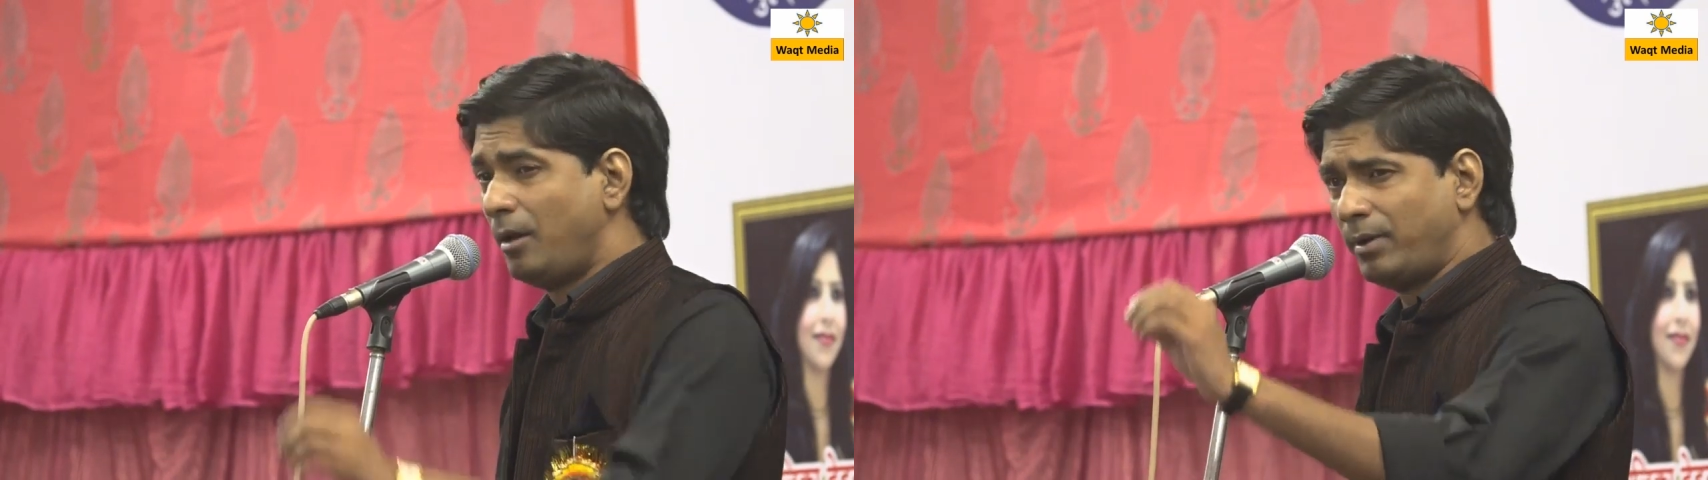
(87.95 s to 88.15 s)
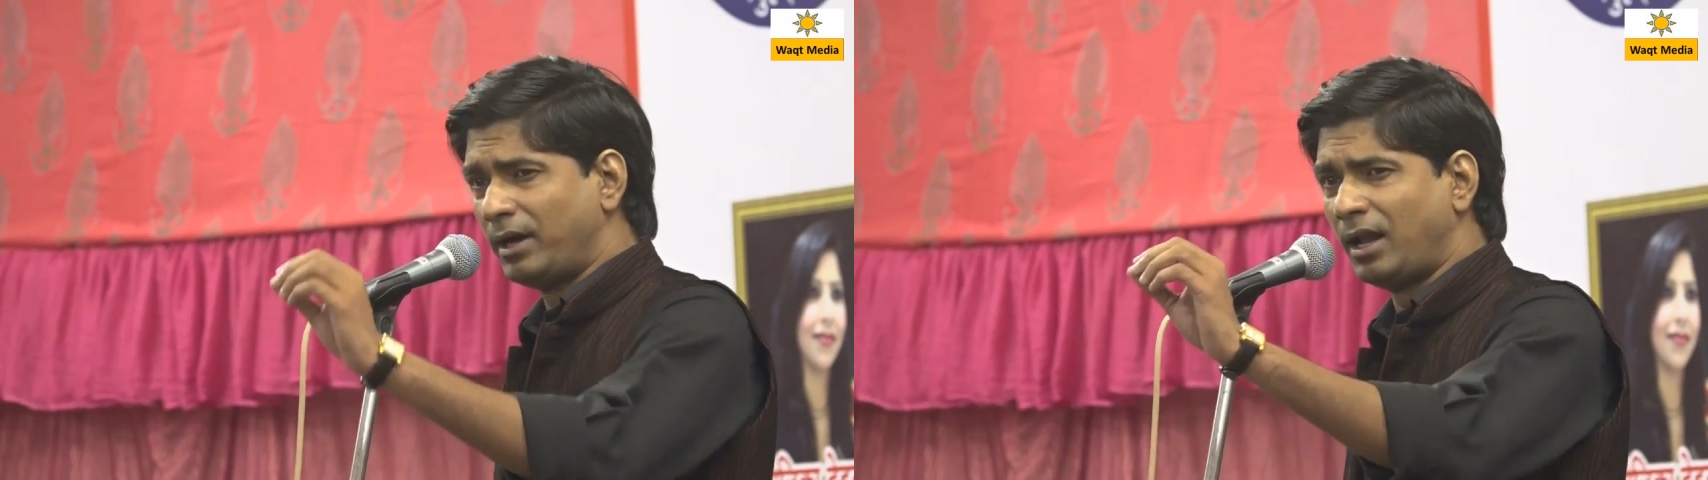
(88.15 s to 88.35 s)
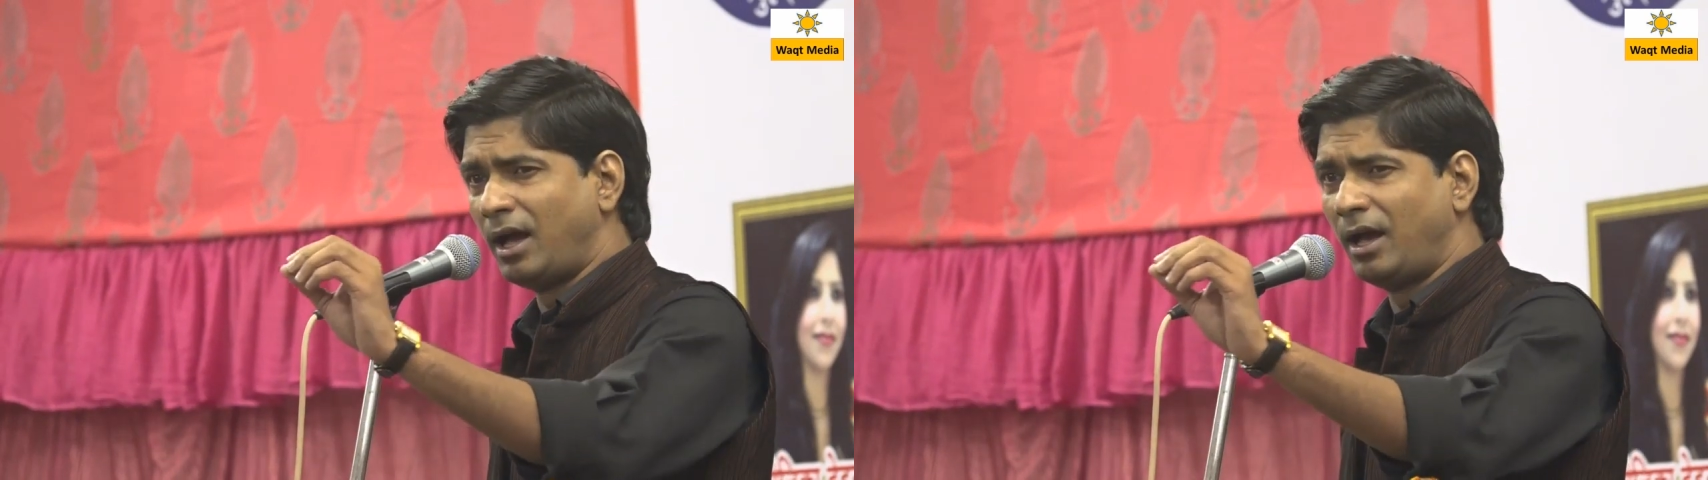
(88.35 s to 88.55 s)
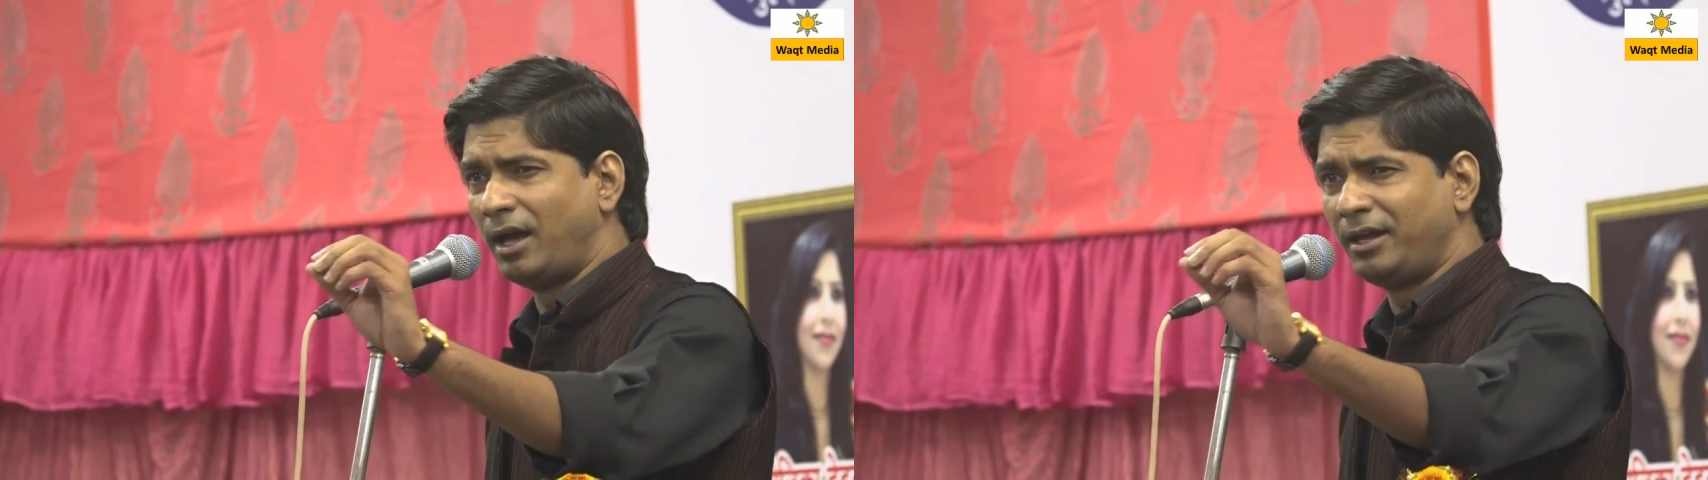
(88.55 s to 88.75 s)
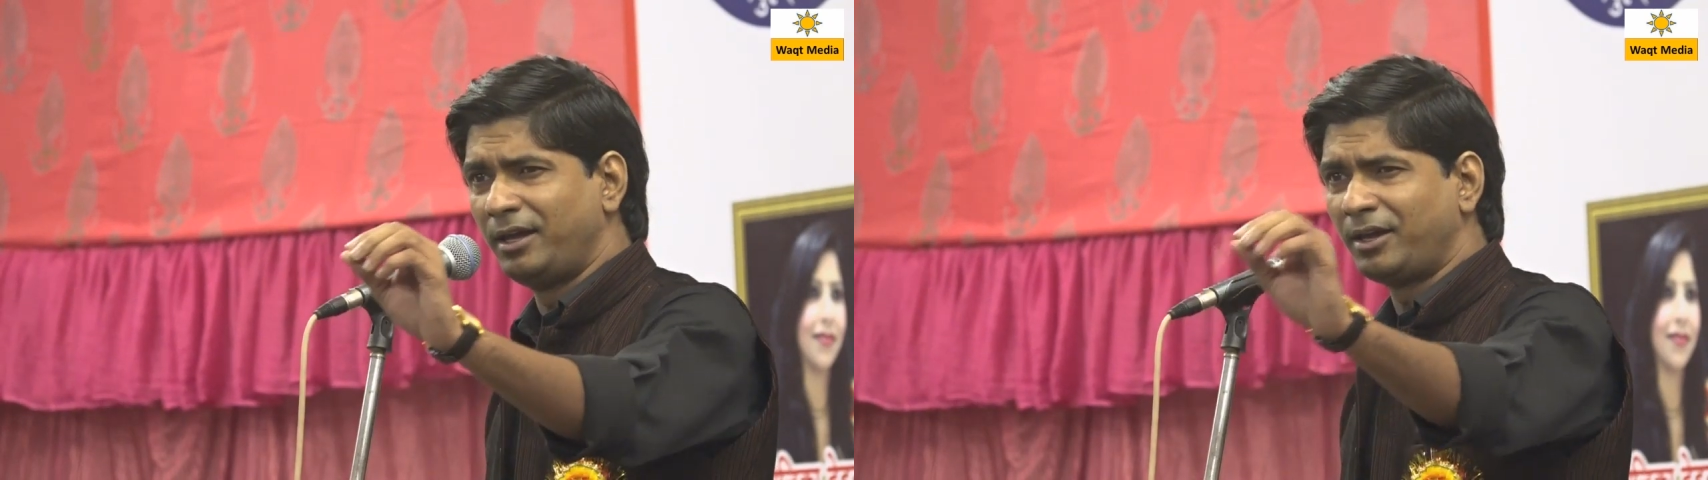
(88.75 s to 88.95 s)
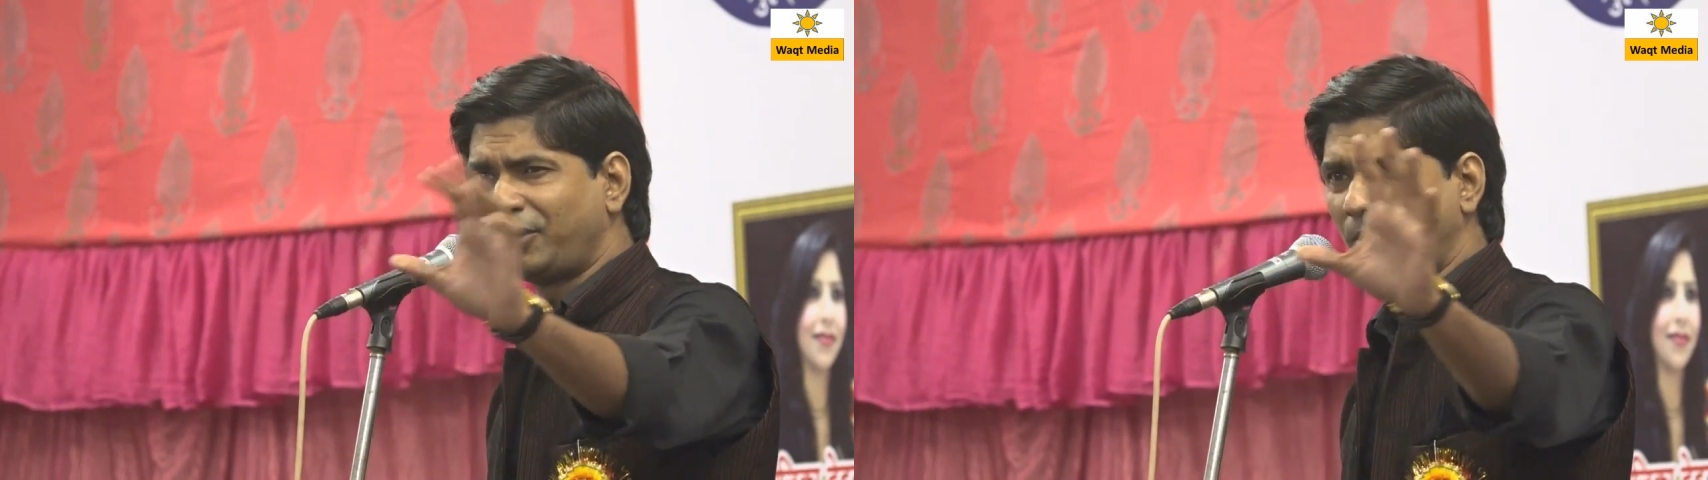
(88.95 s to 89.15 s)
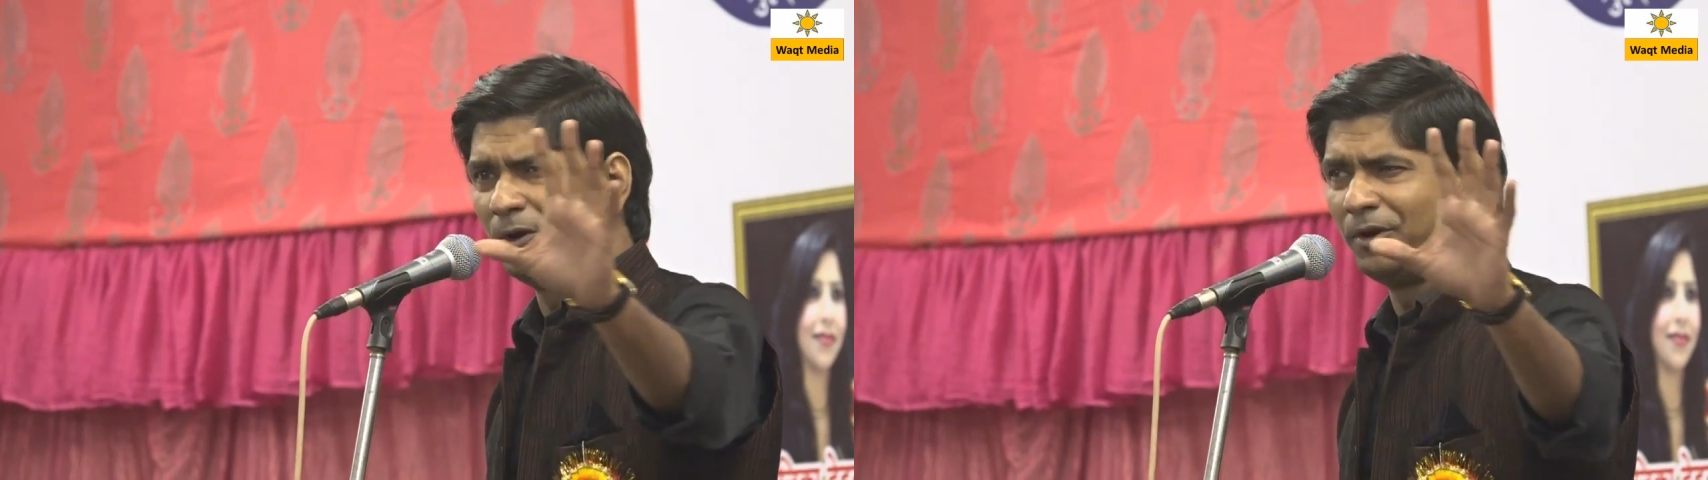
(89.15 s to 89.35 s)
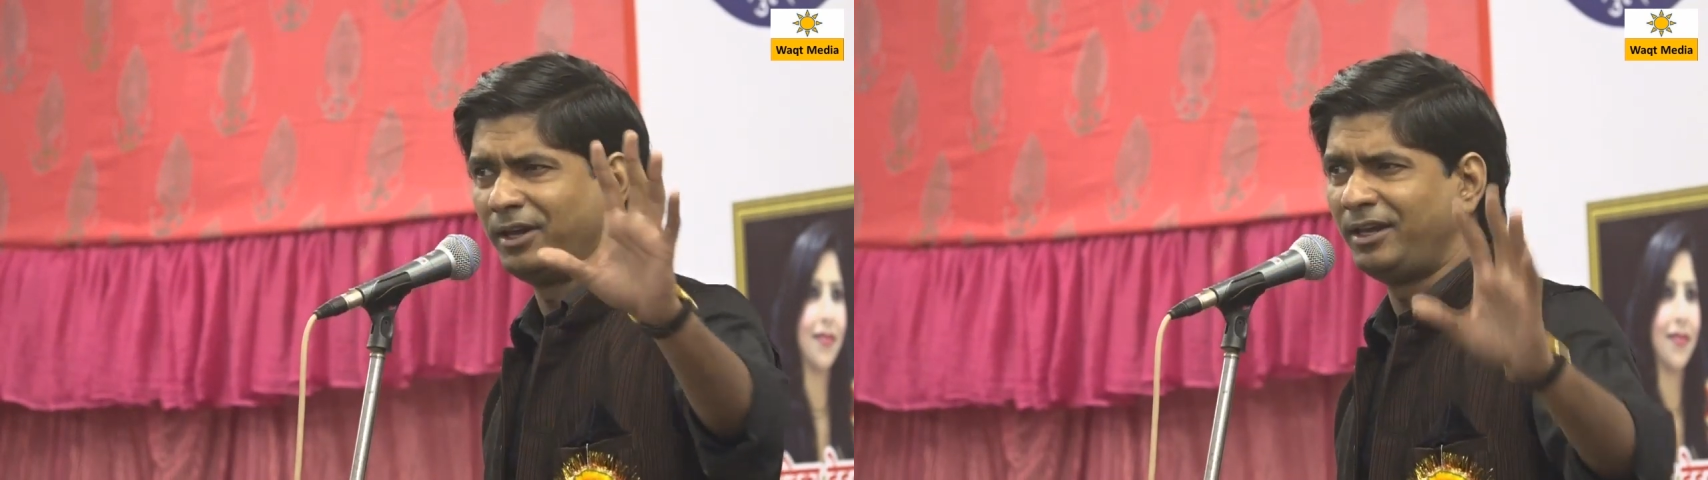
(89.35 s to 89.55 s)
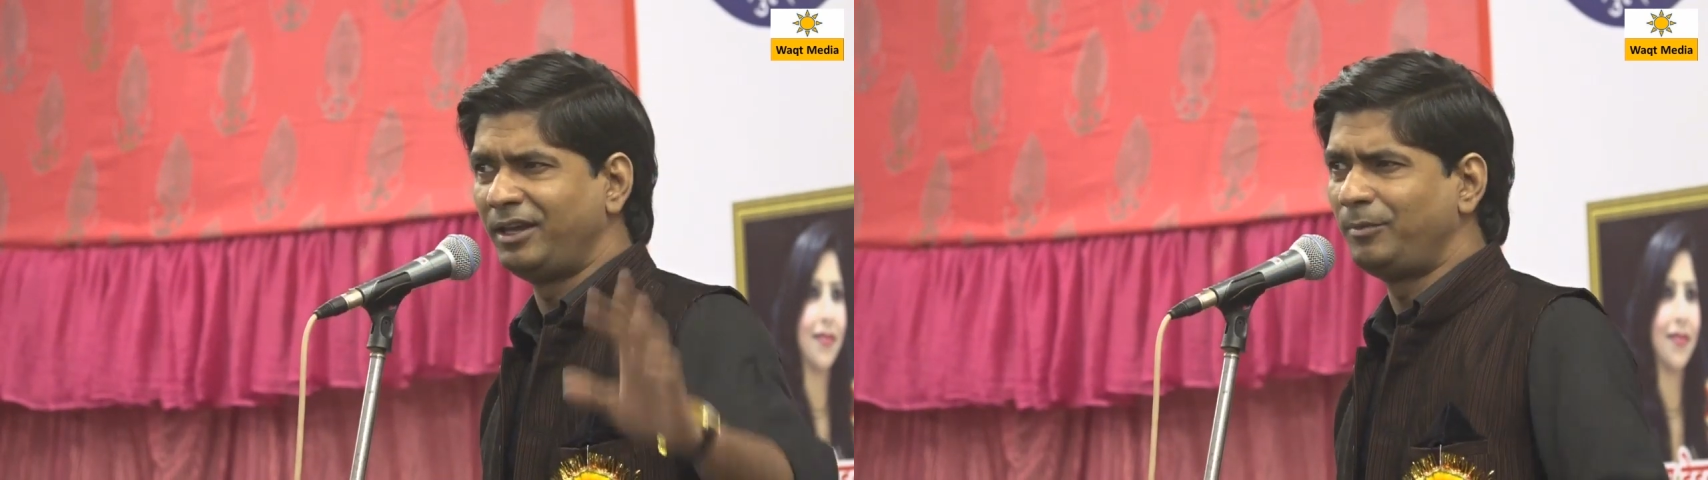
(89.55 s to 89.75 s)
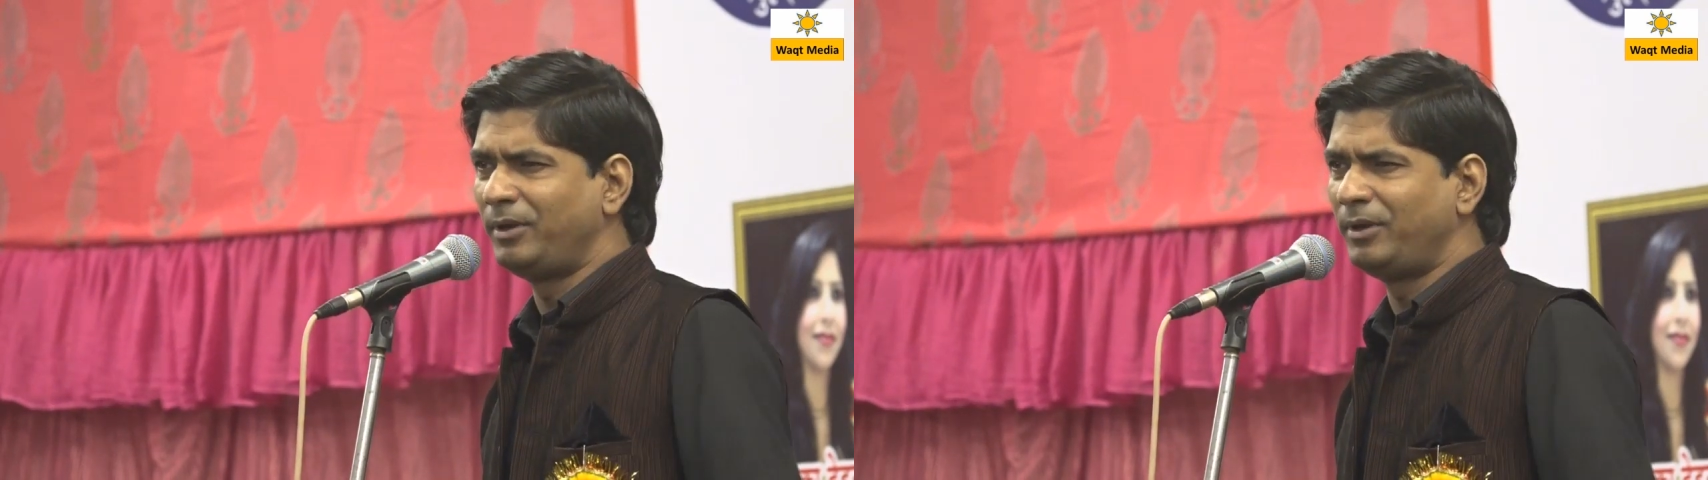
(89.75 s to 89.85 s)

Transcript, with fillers: बनाए कोई